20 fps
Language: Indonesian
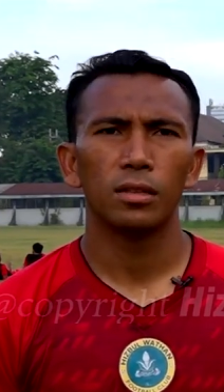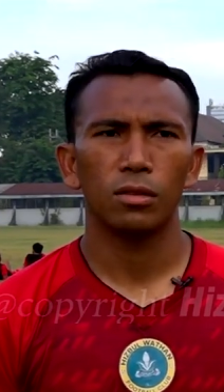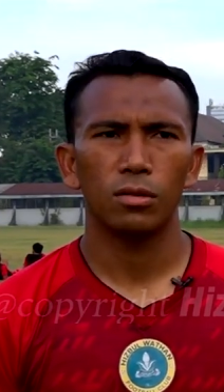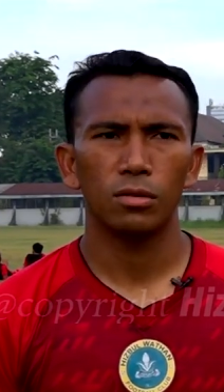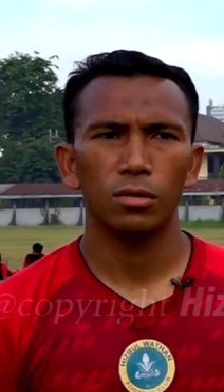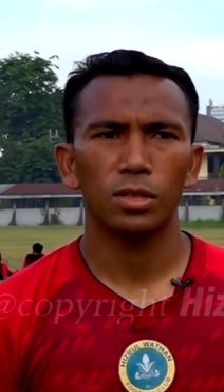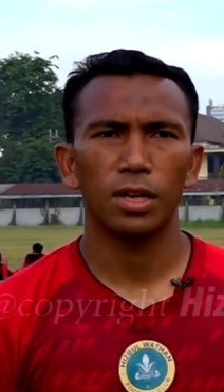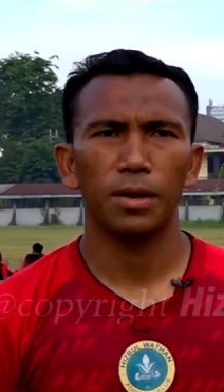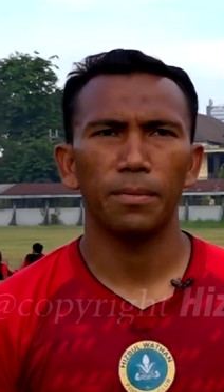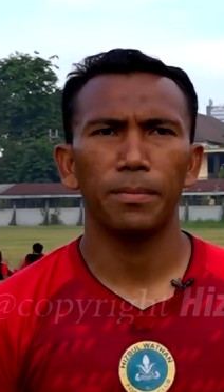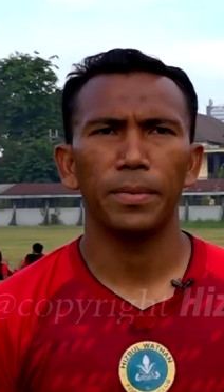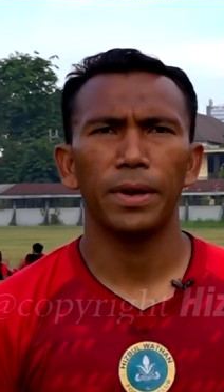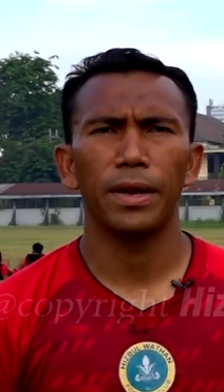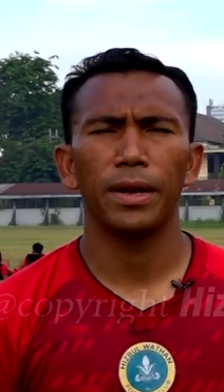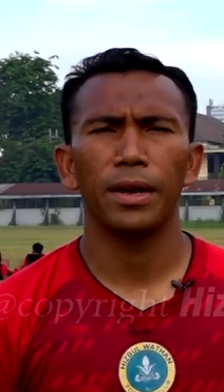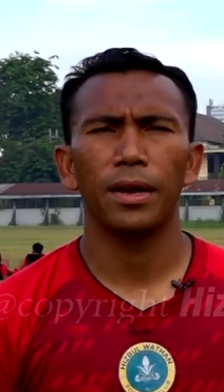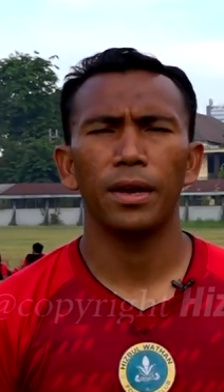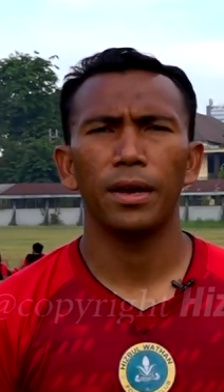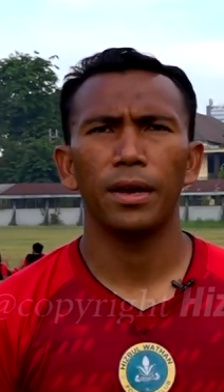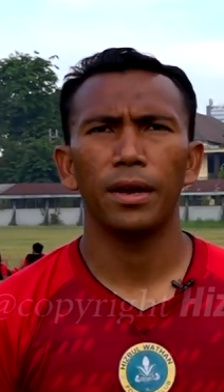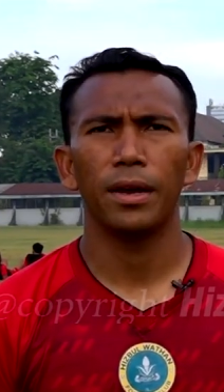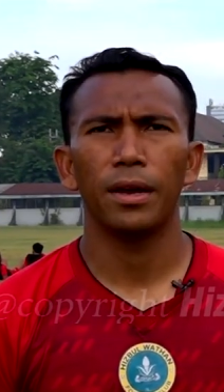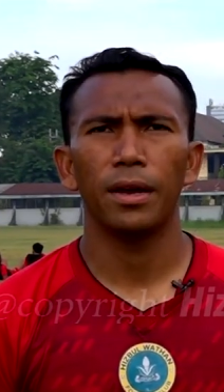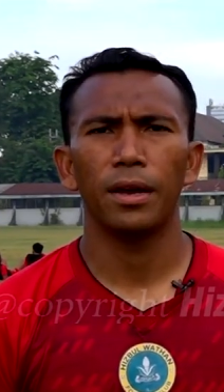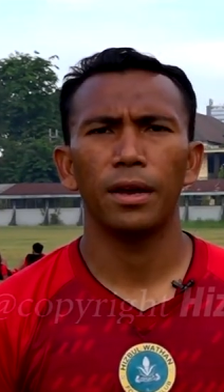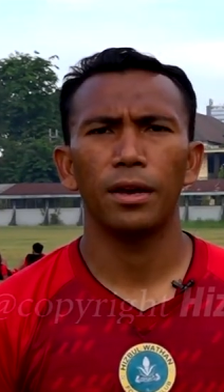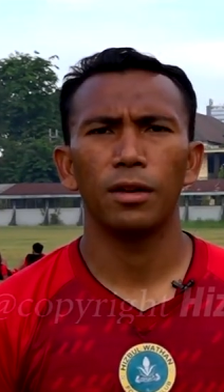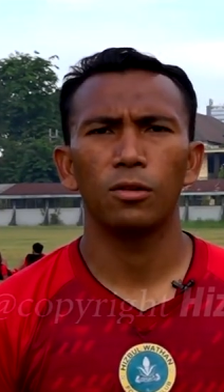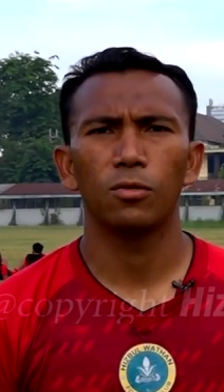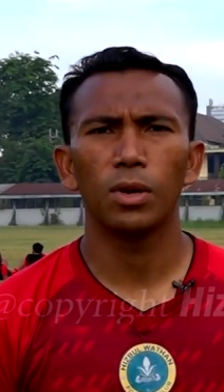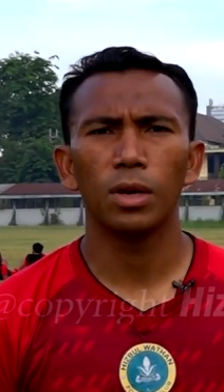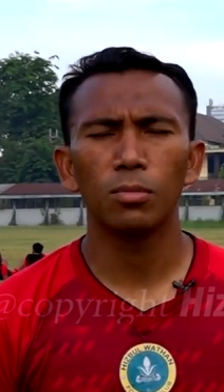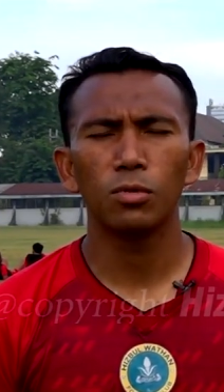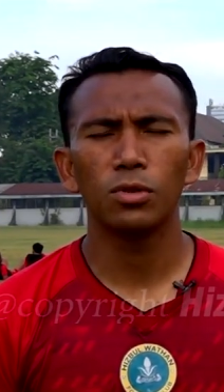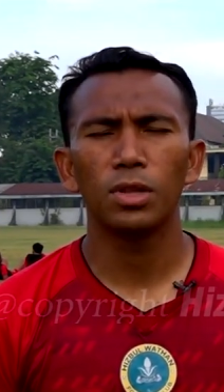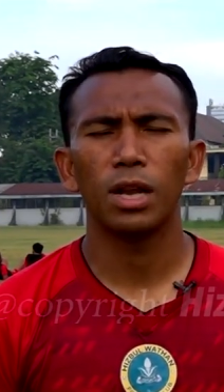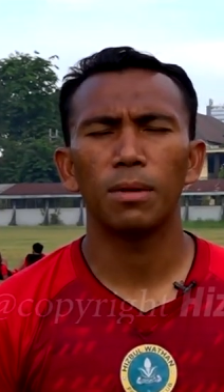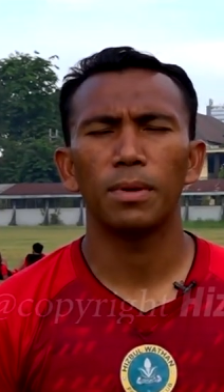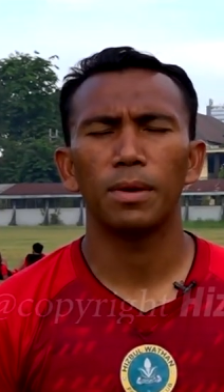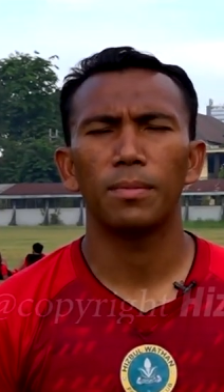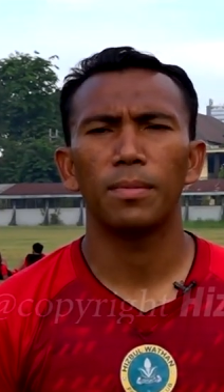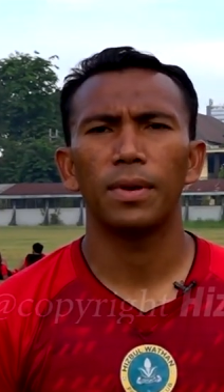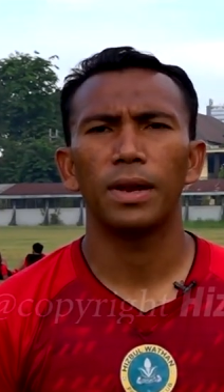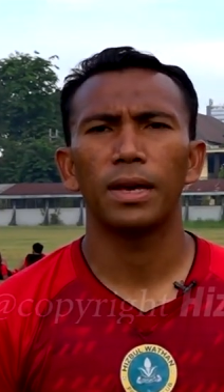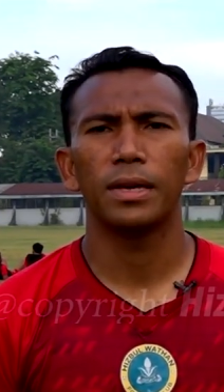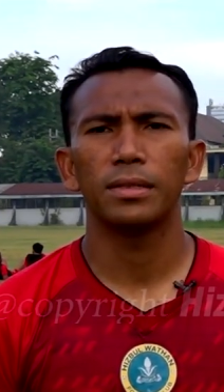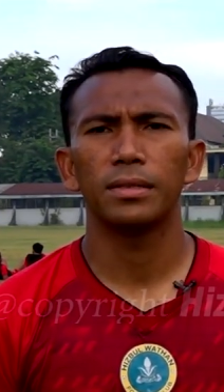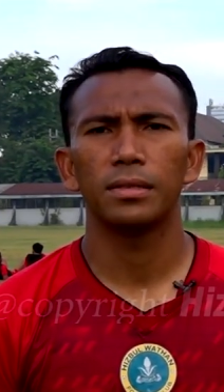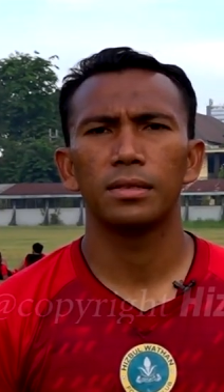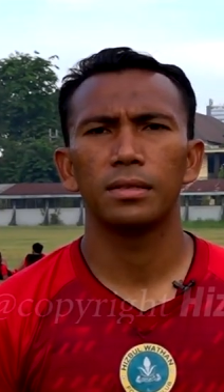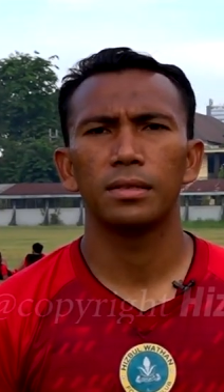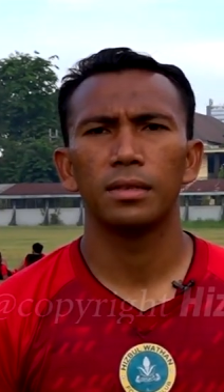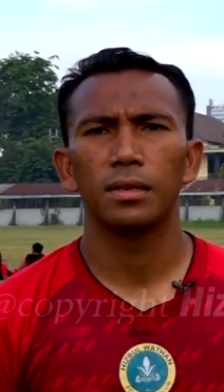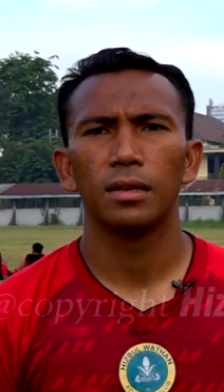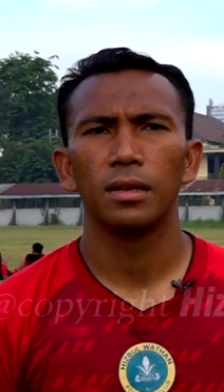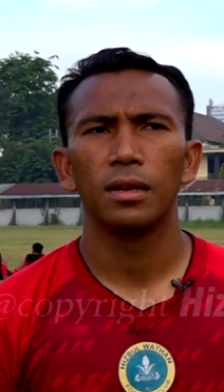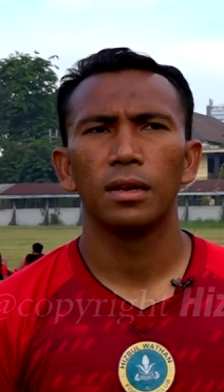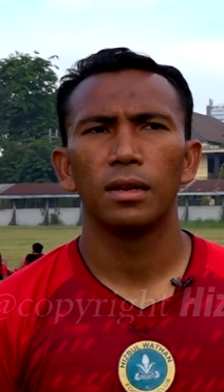terus sampai 2018